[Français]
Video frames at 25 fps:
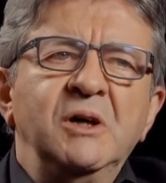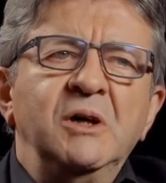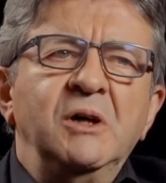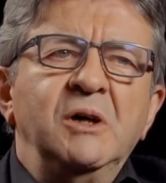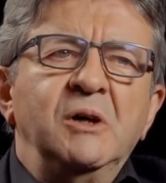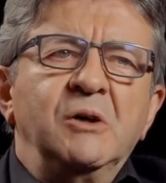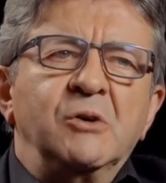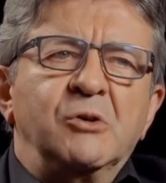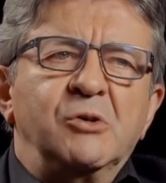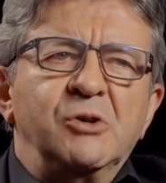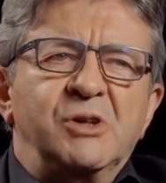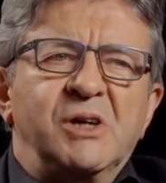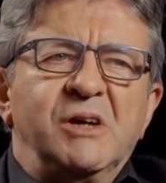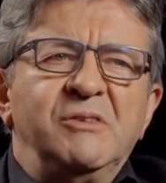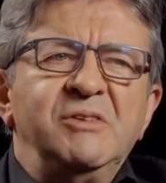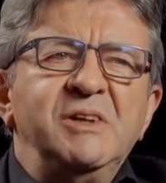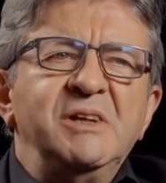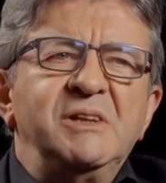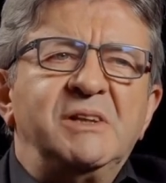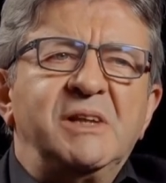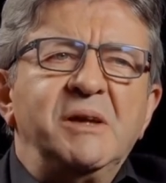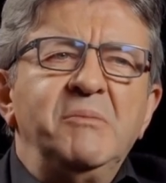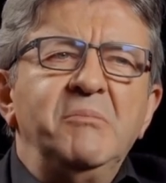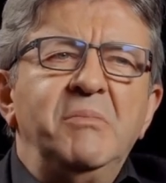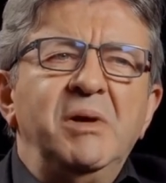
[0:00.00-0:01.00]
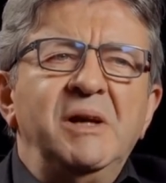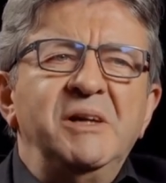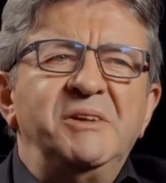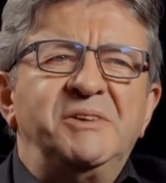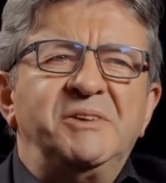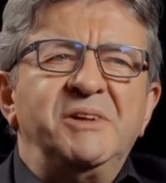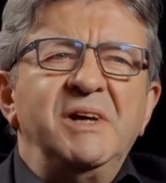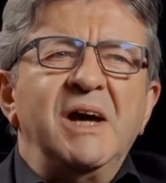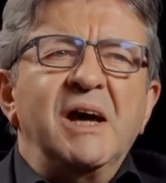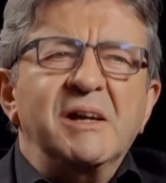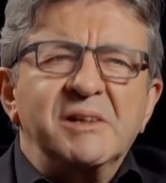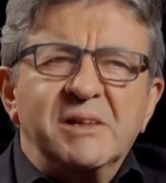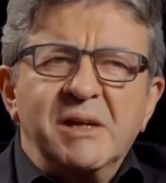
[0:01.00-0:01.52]
que j'avais été
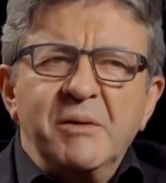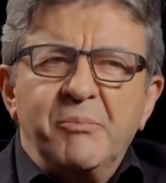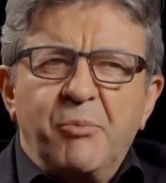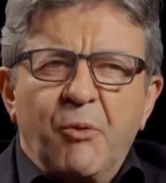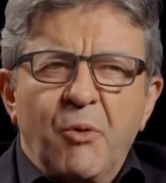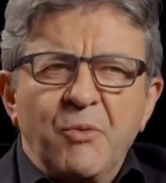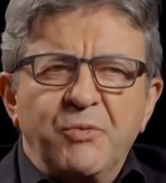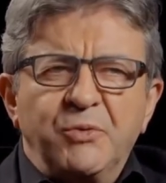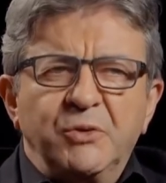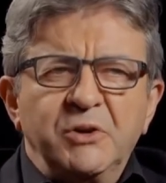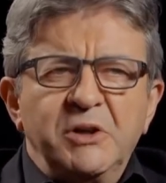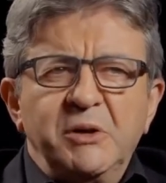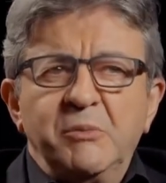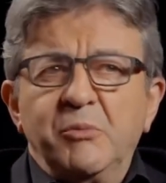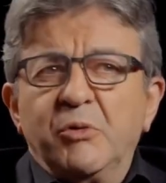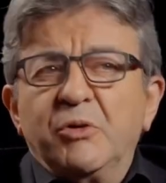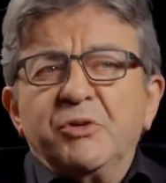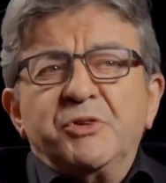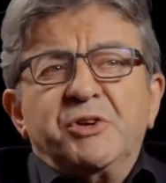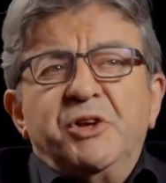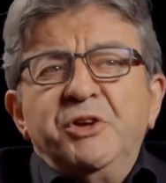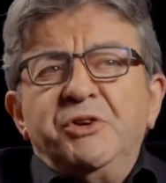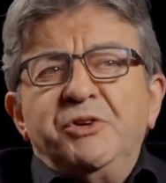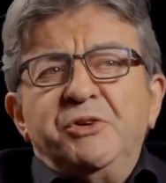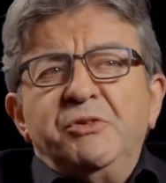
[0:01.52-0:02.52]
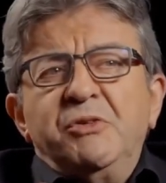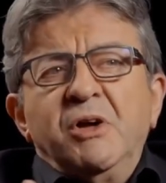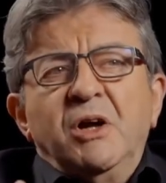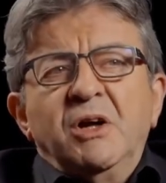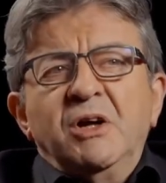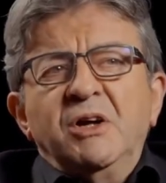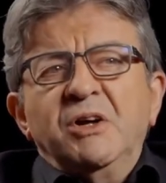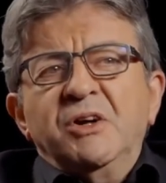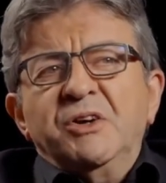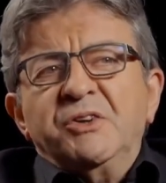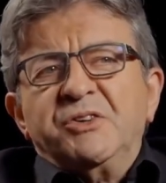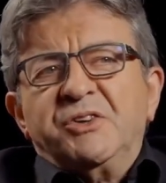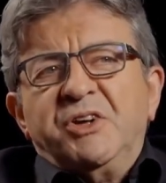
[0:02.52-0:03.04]
blessé assez profondément, ce qui est,
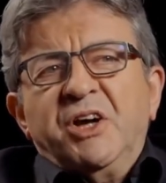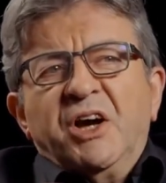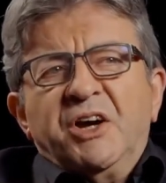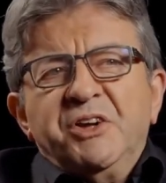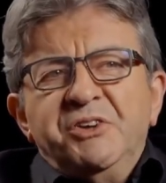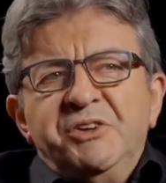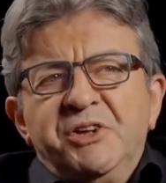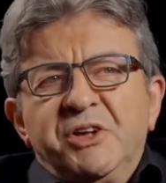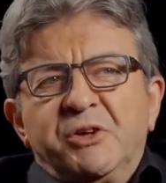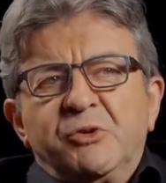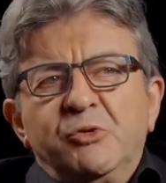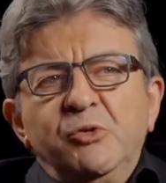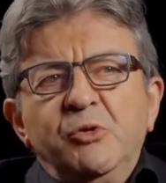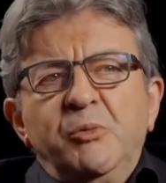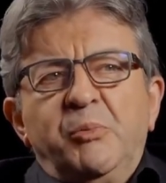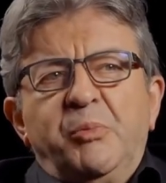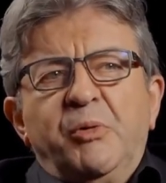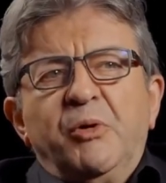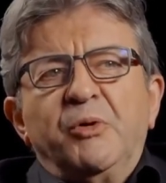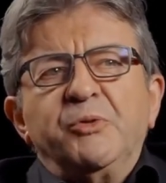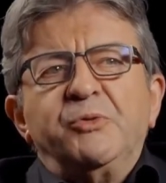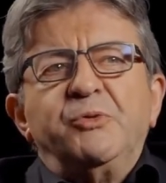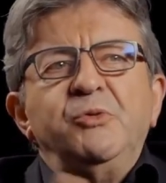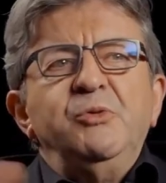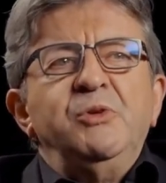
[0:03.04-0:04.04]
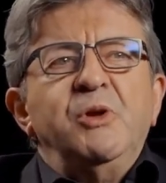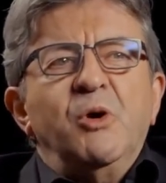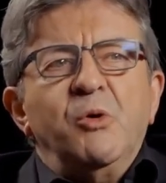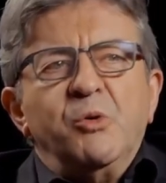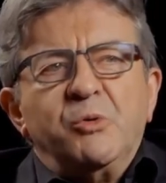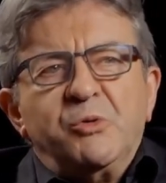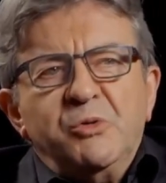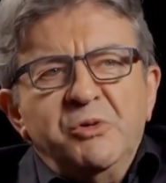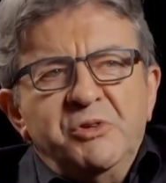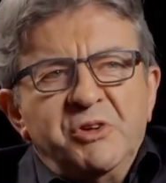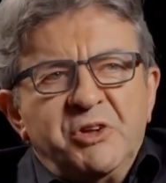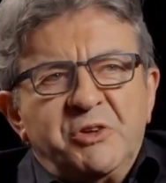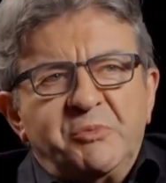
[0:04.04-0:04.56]
ce qui est ridicule, Plantu n'a
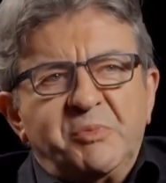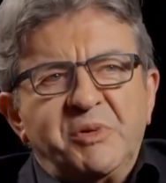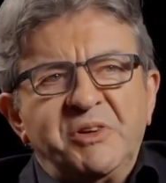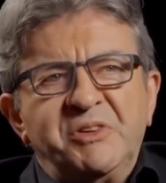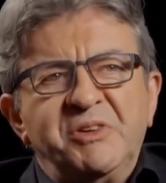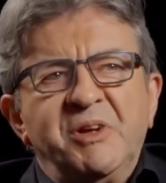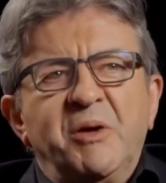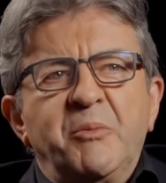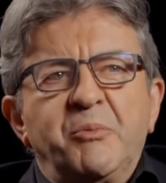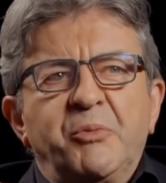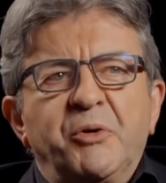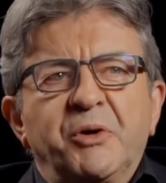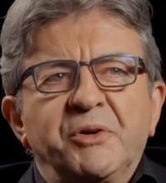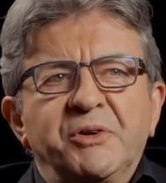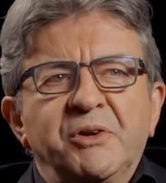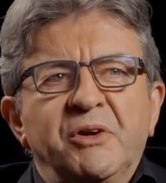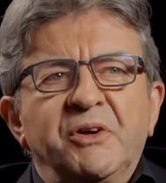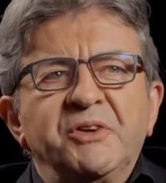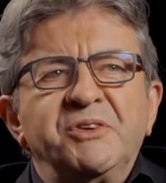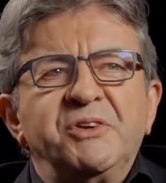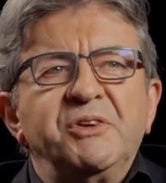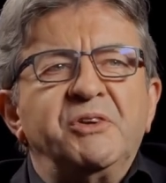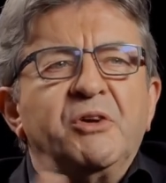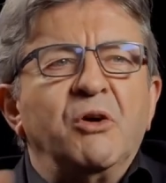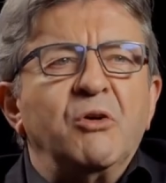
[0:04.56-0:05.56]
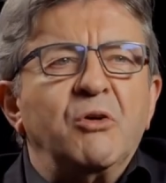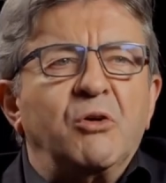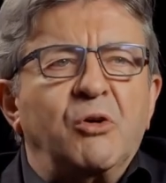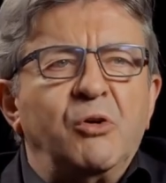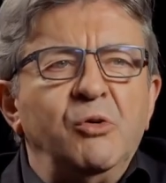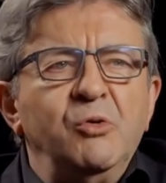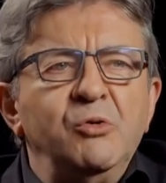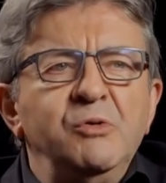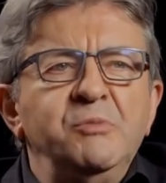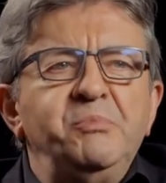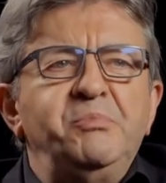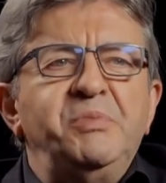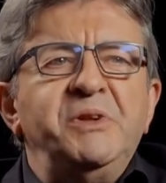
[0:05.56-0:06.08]
aucune espèce d'importance, c'est un
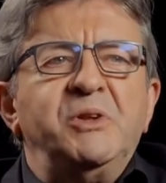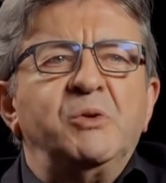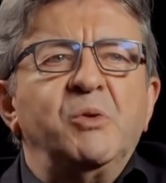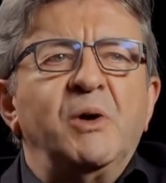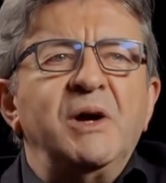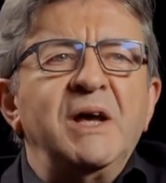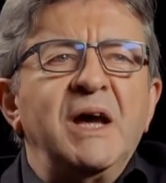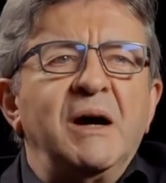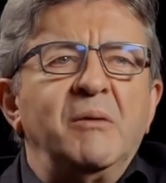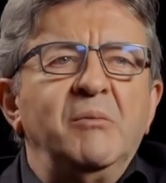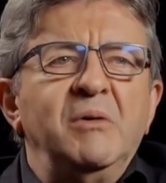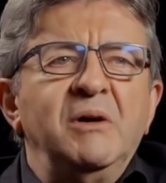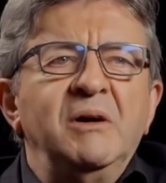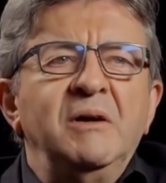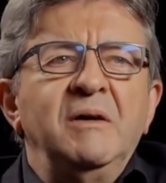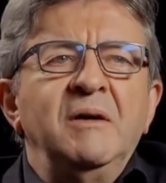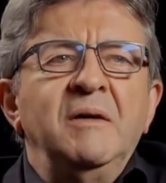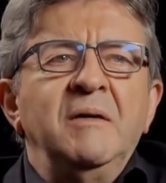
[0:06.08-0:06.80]
clown pitoyable,